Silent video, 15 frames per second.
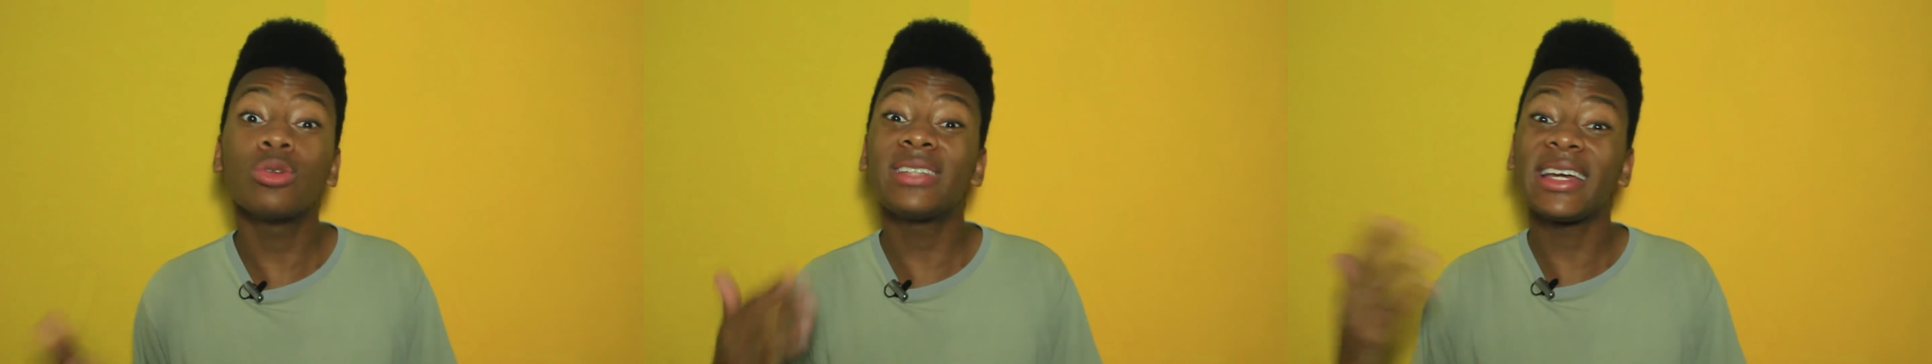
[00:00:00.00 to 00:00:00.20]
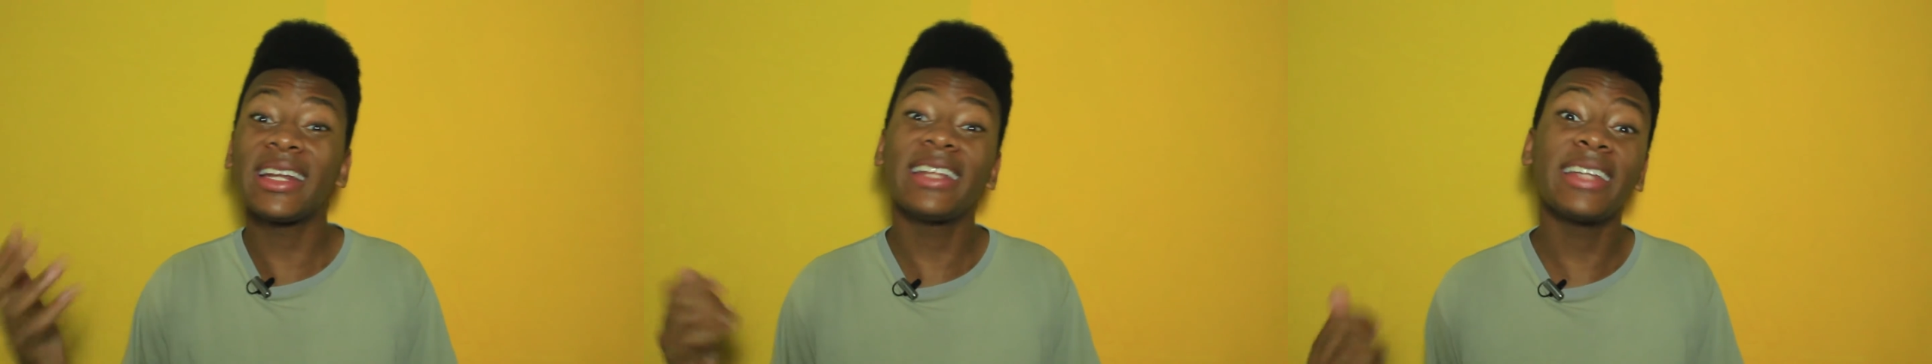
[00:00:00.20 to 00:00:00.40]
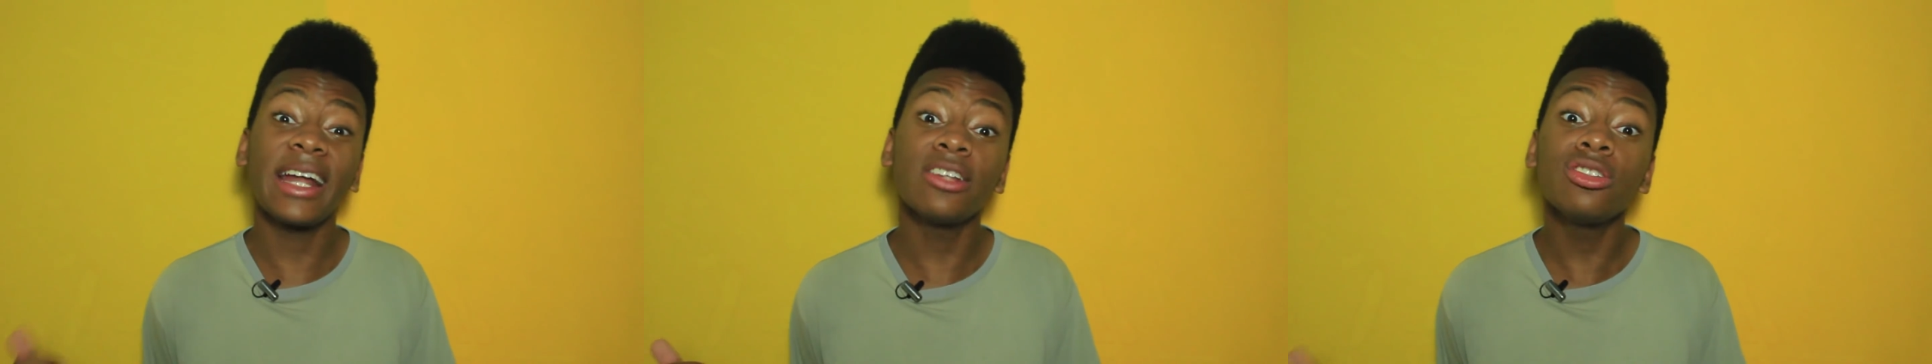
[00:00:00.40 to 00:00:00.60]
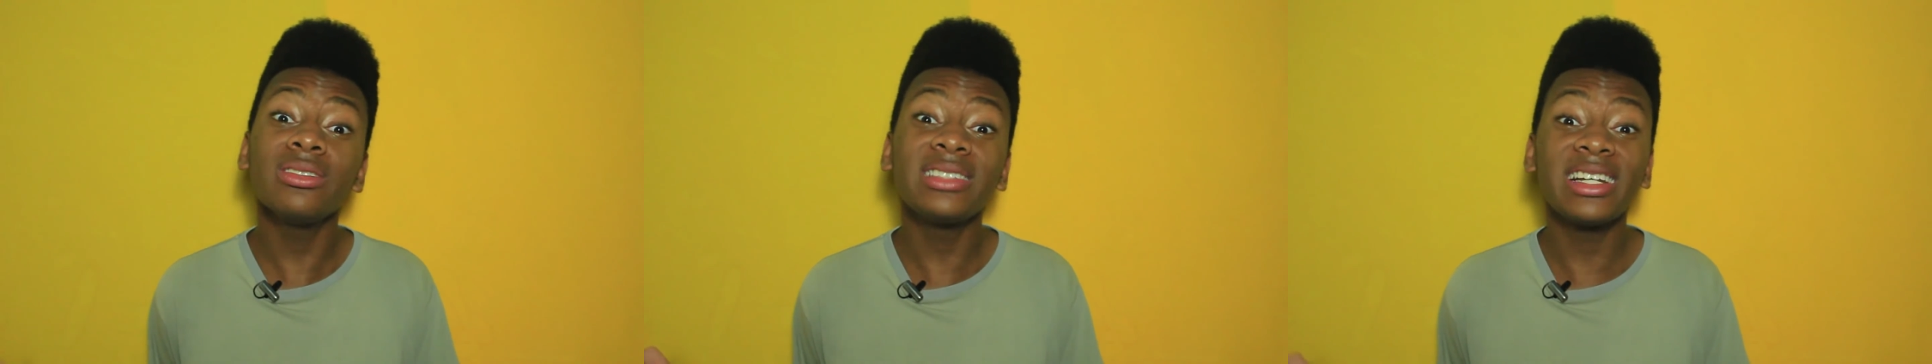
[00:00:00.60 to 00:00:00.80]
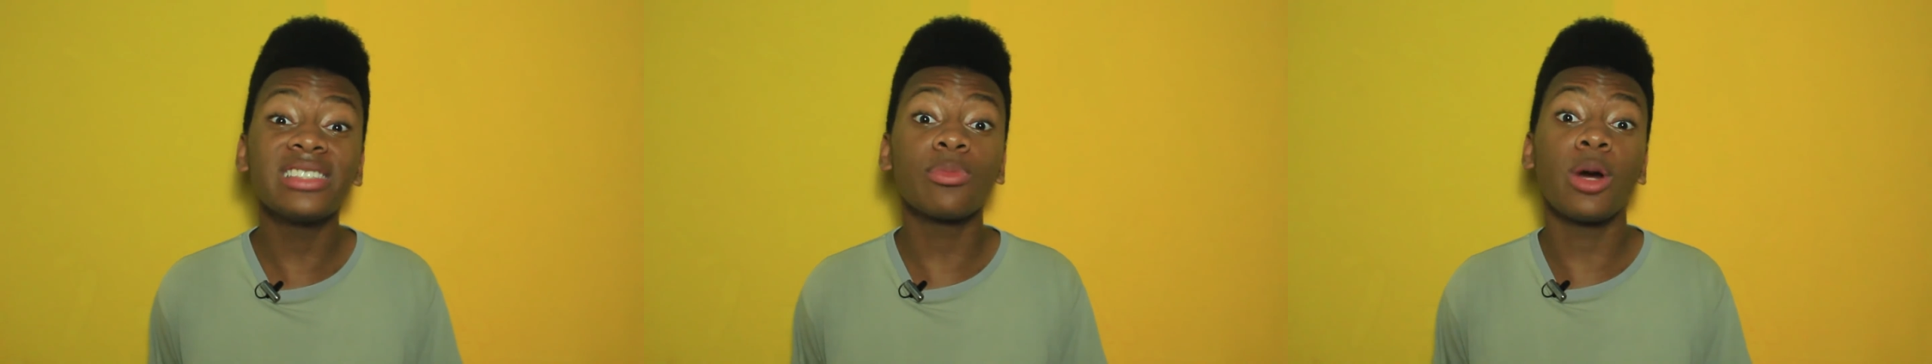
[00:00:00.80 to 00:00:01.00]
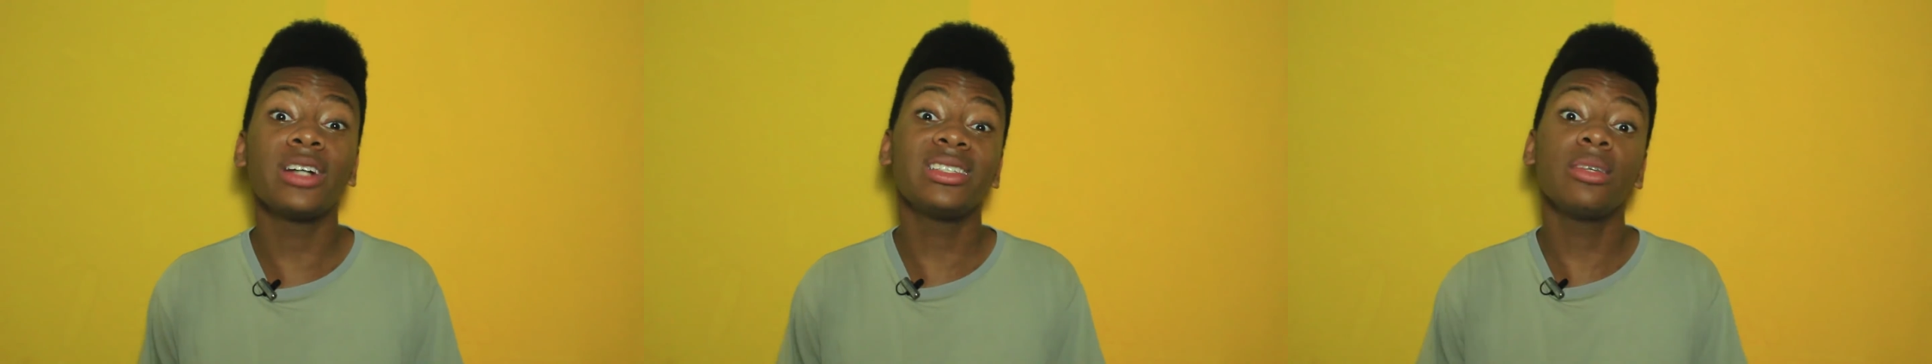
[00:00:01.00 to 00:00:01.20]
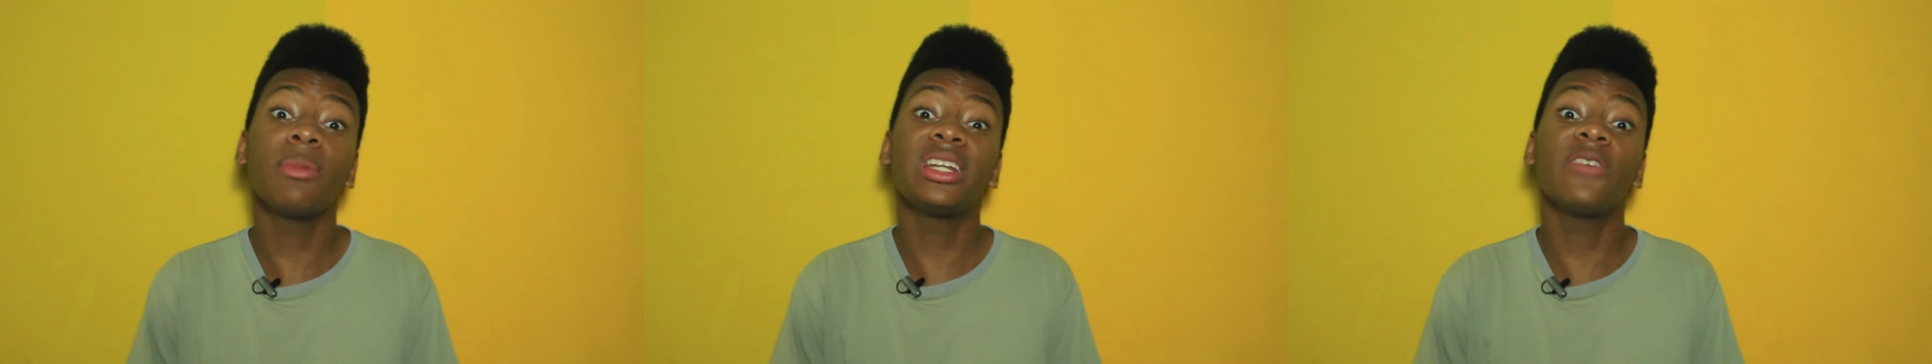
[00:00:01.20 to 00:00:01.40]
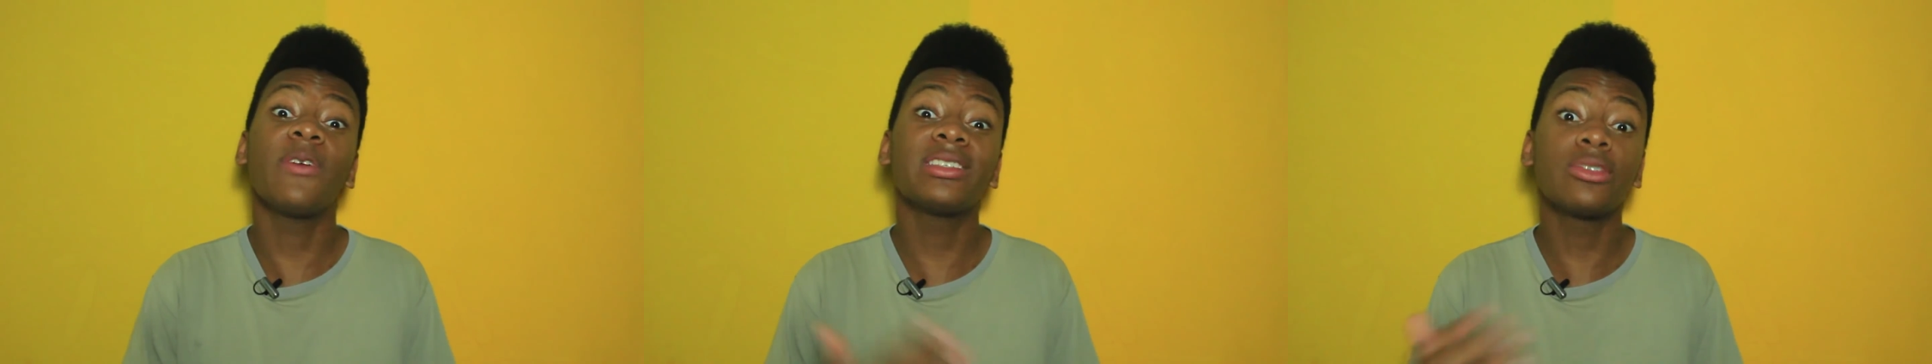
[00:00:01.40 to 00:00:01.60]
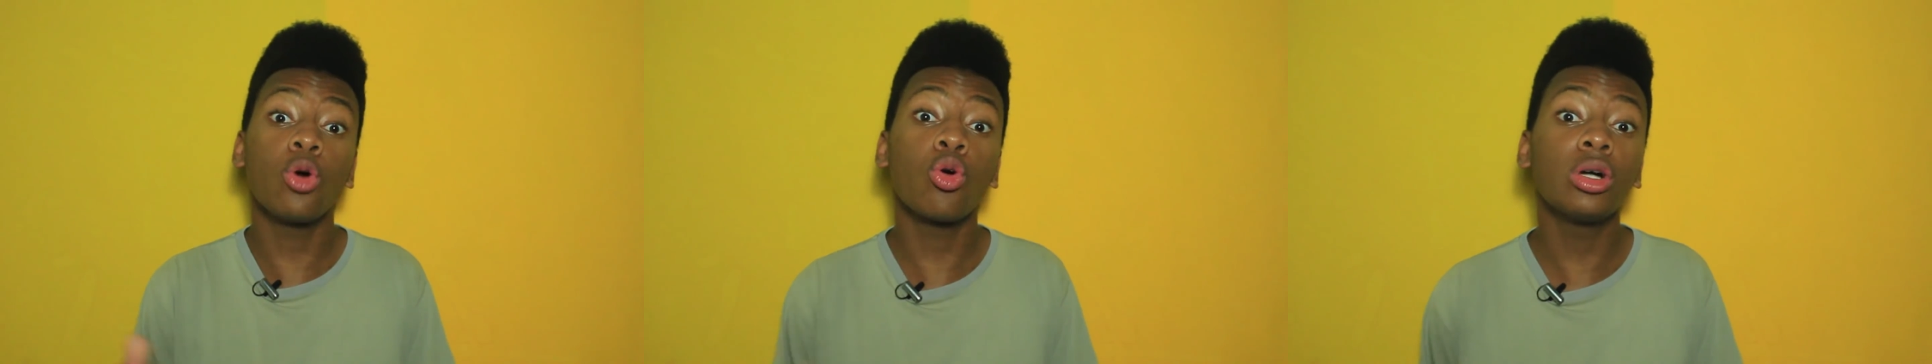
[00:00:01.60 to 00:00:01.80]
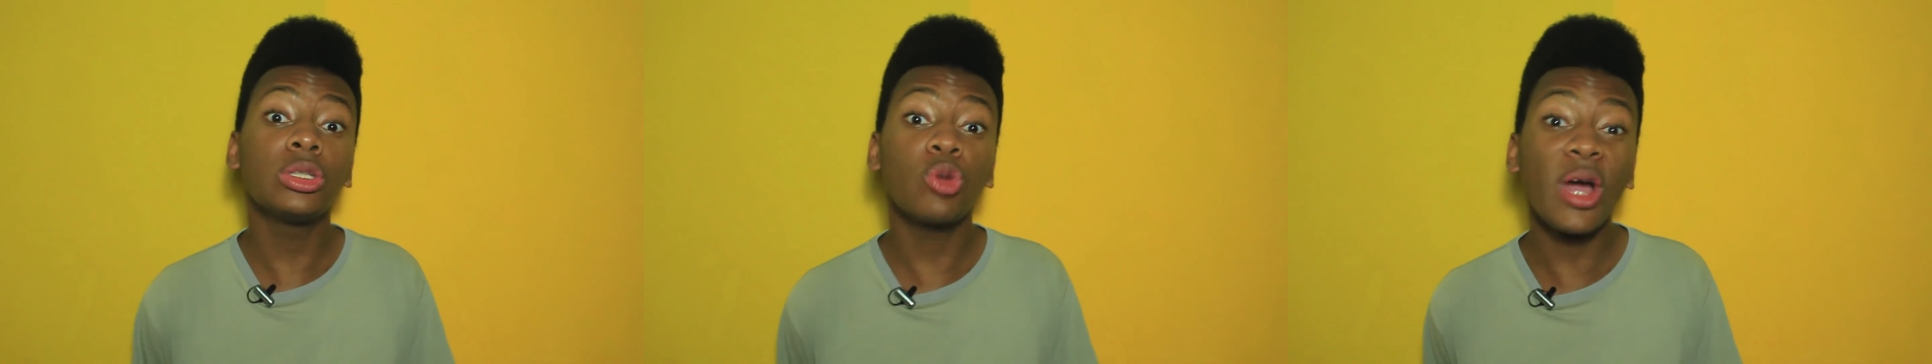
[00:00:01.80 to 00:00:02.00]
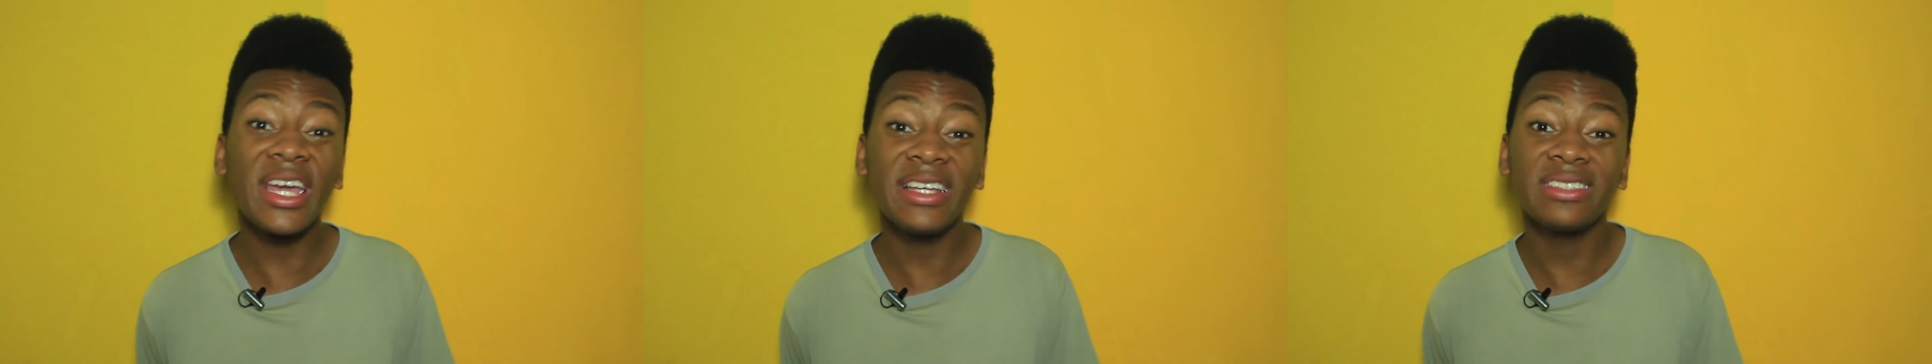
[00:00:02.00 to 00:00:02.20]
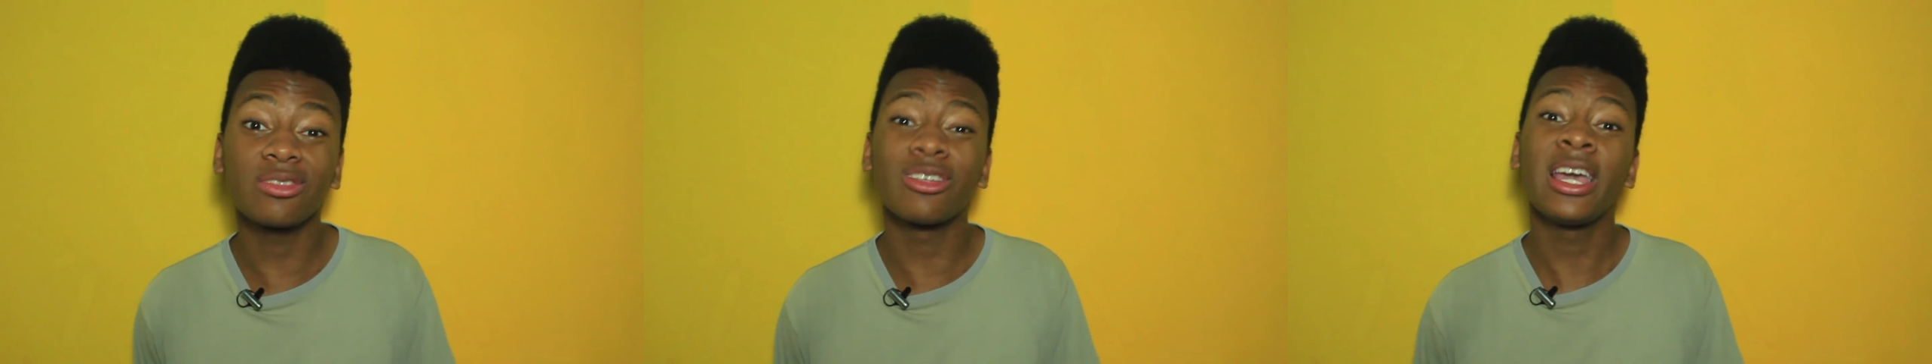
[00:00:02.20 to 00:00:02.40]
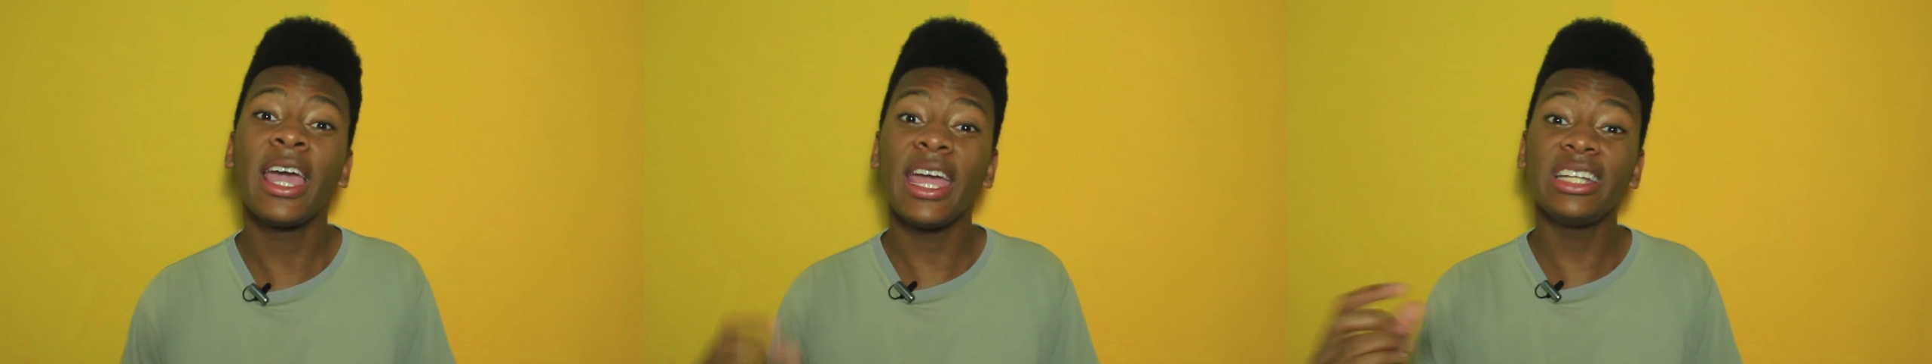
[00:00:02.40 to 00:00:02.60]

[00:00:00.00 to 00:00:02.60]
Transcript: o secretário dos transportes se manifestou quanto a isso.